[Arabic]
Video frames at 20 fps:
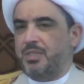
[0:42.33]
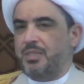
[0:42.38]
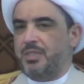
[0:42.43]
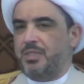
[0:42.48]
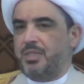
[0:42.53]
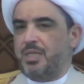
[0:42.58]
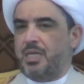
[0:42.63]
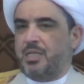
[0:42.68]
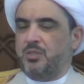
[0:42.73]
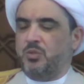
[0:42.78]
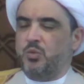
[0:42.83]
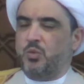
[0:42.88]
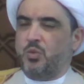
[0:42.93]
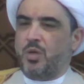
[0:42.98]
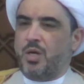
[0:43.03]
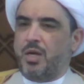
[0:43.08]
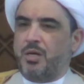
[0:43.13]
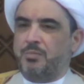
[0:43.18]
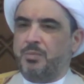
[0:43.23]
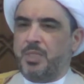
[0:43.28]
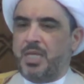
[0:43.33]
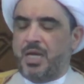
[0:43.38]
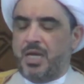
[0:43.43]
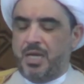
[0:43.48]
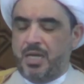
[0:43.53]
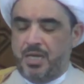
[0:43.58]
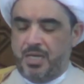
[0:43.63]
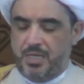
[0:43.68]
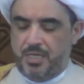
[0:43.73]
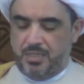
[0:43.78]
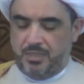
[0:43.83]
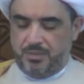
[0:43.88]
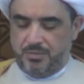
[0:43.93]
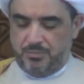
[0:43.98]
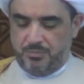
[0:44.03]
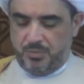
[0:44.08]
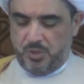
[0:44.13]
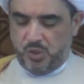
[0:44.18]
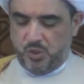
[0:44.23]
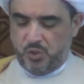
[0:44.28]
ان يقابلها
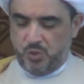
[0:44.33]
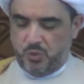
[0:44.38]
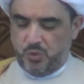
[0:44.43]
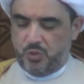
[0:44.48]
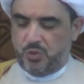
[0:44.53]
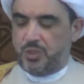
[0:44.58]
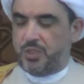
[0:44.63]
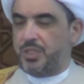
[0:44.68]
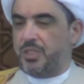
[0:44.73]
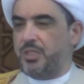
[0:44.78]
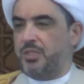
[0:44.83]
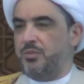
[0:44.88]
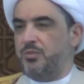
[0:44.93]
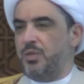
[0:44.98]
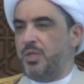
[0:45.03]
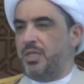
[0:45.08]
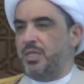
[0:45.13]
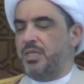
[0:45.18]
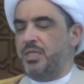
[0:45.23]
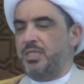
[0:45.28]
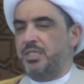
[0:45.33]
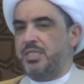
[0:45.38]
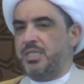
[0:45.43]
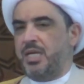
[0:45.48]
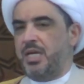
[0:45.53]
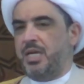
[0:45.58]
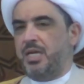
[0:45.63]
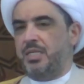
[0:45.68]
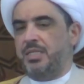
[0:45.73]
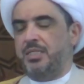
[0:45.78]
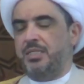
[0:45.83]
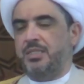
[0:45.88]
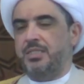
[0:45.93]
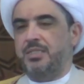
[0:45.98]
بالشكر والاحسان